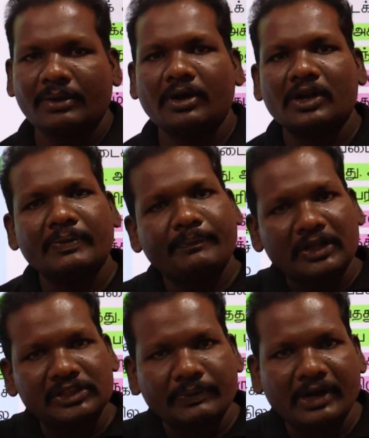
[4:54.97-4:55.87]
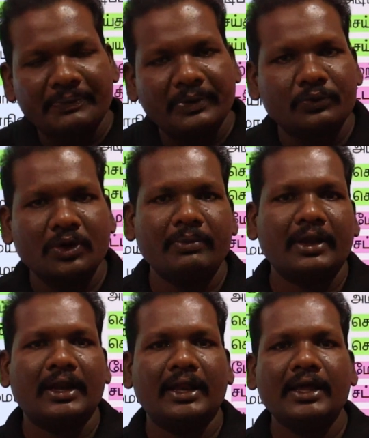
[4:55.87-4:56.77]
நம்ம ஆல்ரெடி பார்த்துருப்போம் அடிப்படை
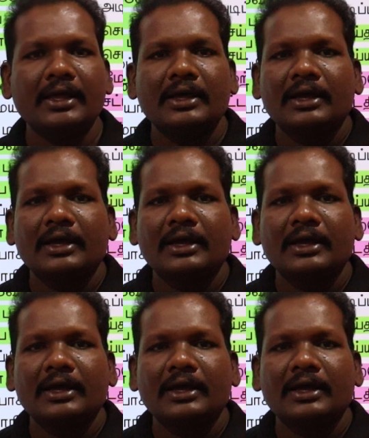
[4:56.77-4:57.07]
உரிமைகள்ல